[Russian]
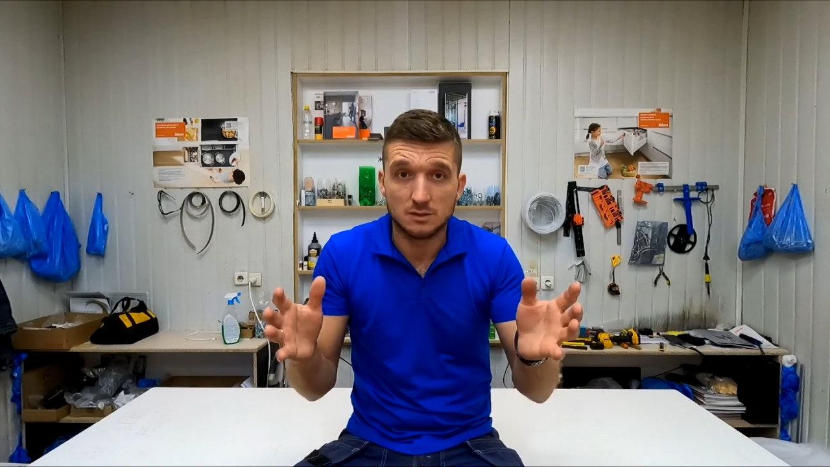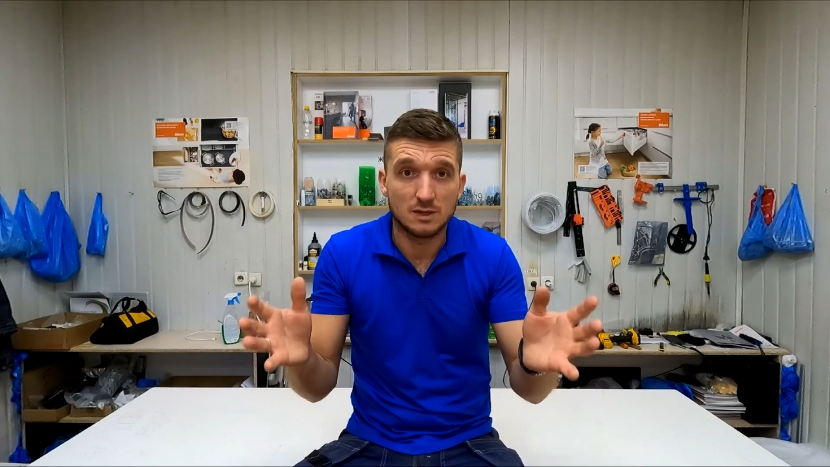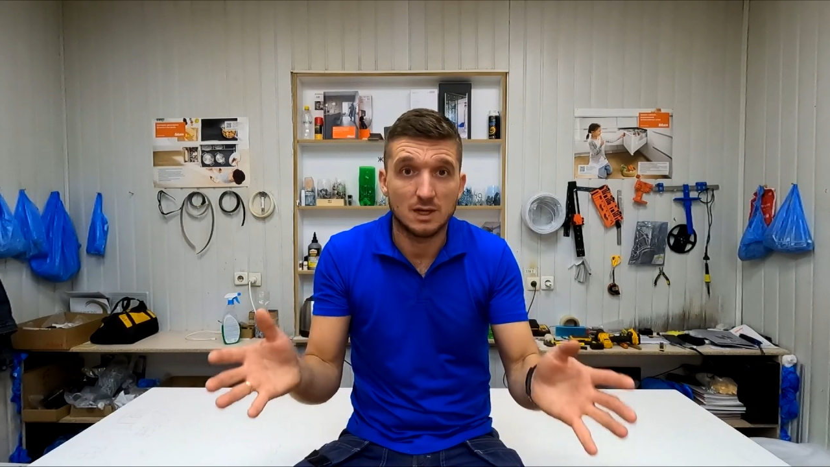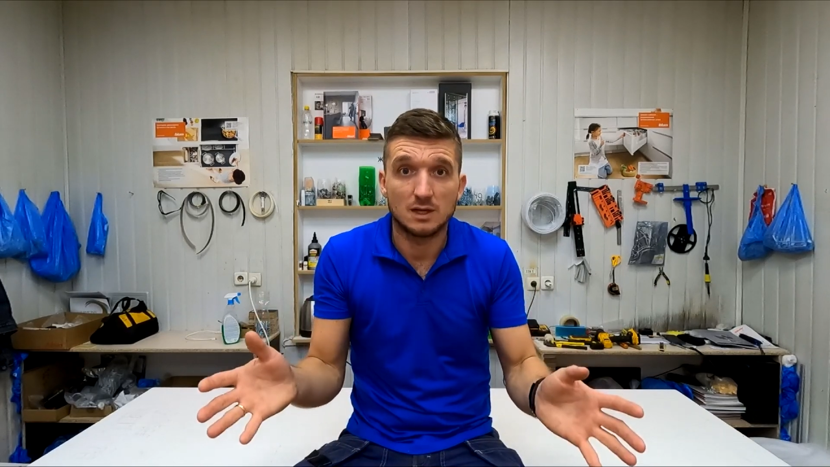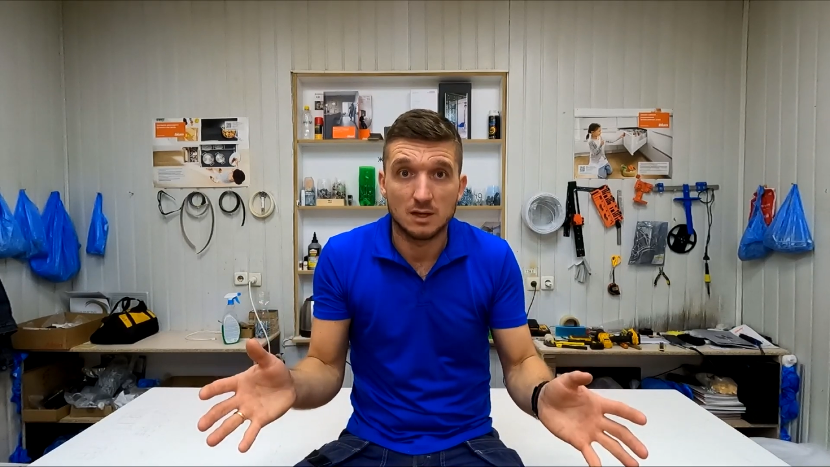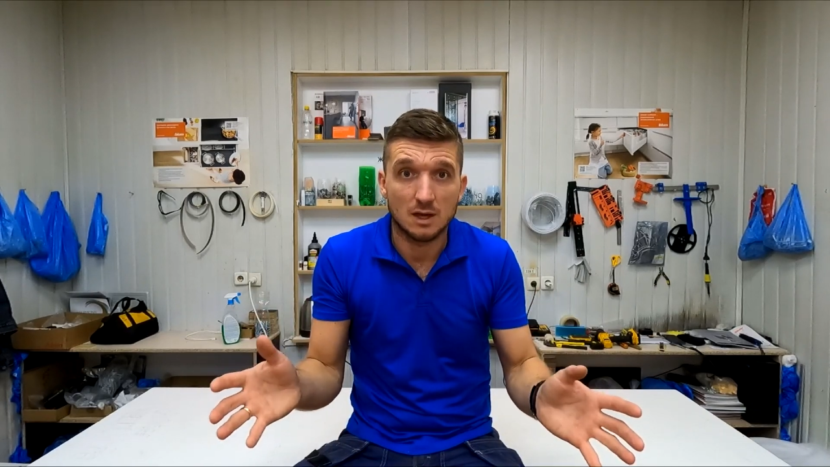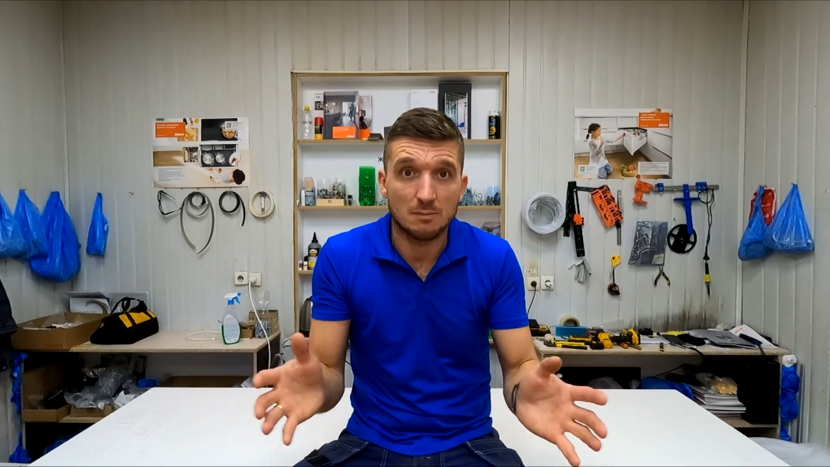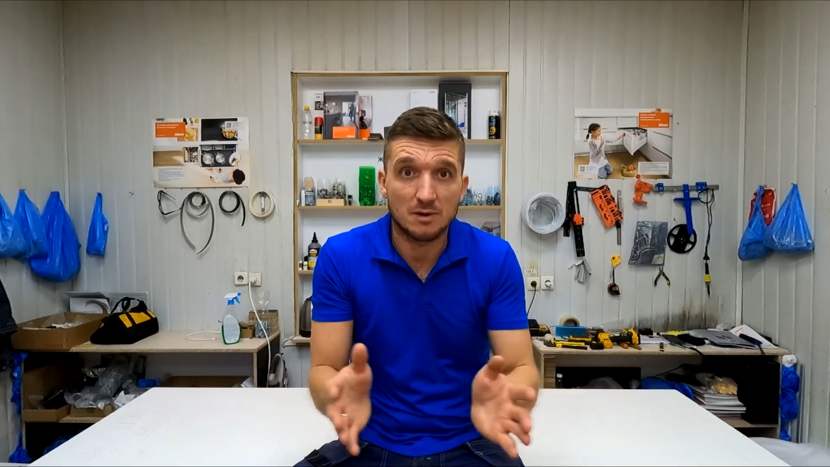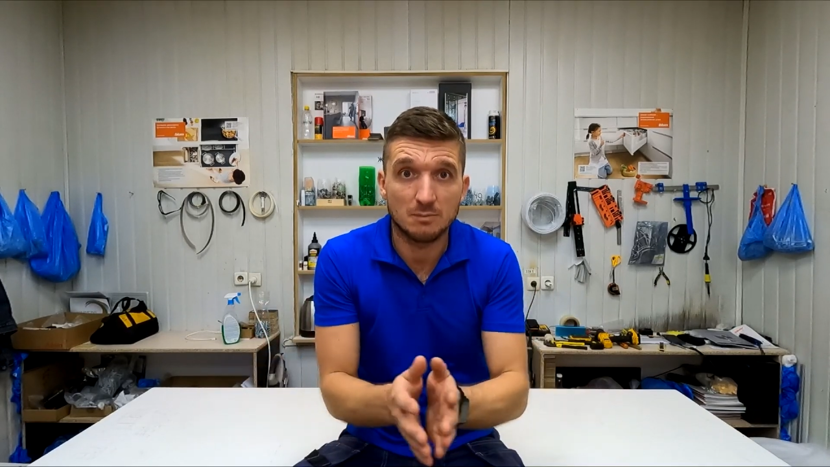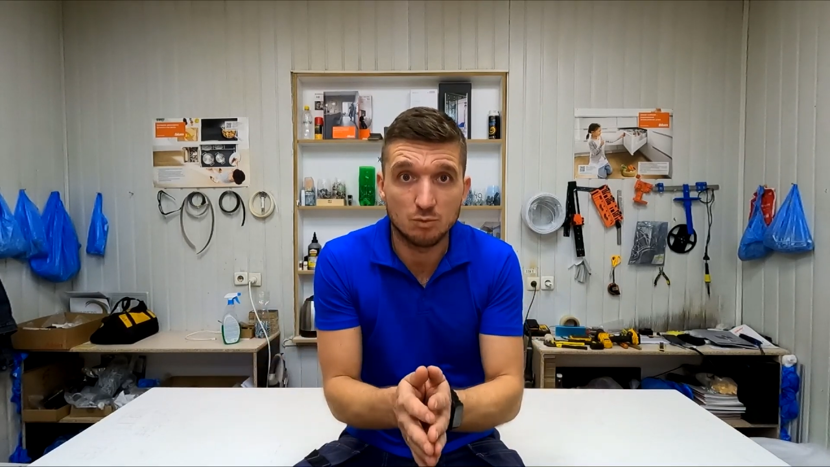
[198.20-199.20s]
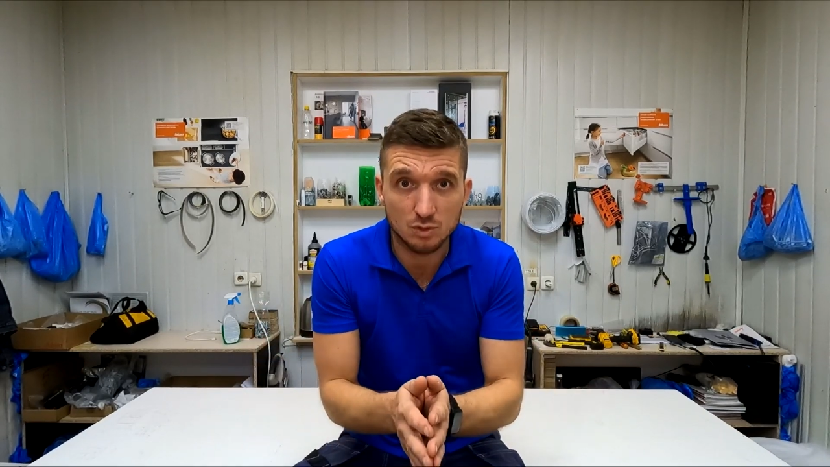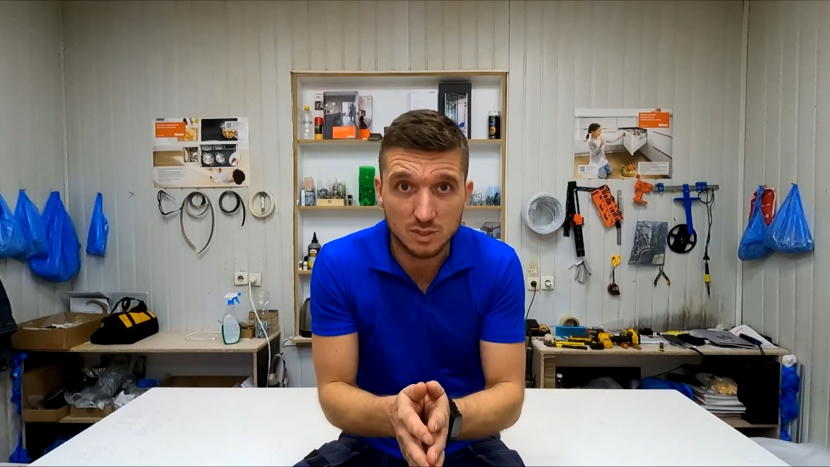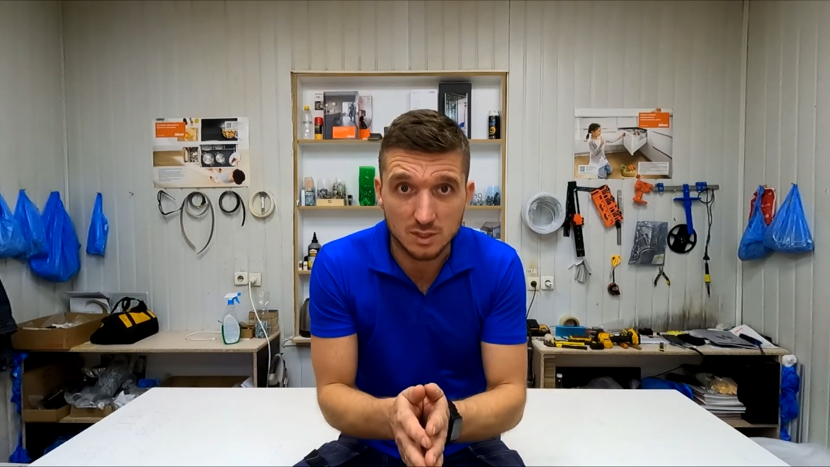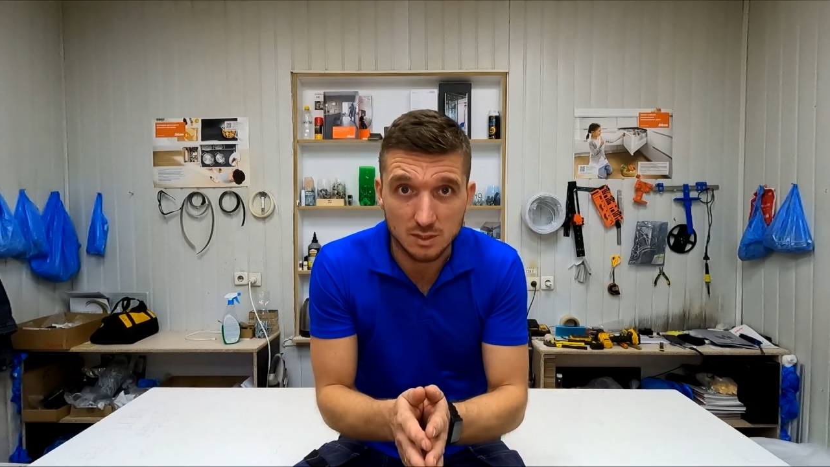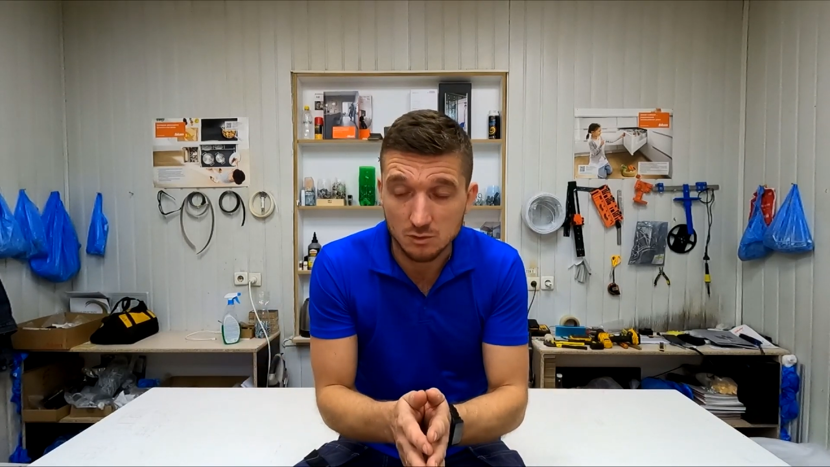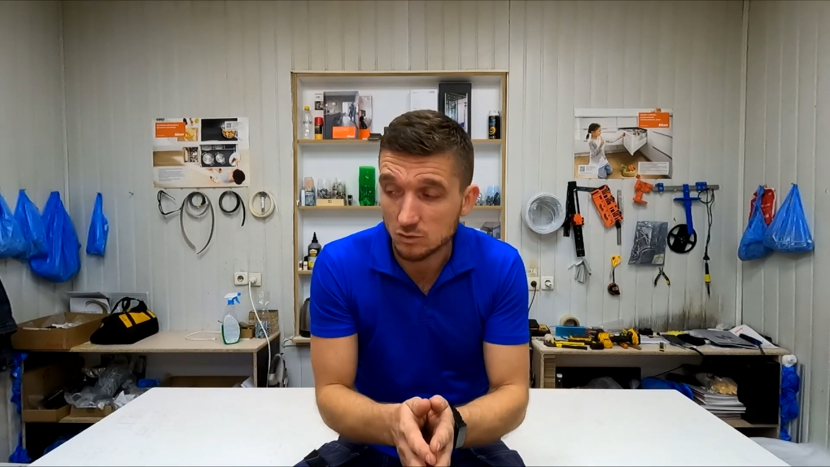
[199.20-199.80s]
Далее, обработка.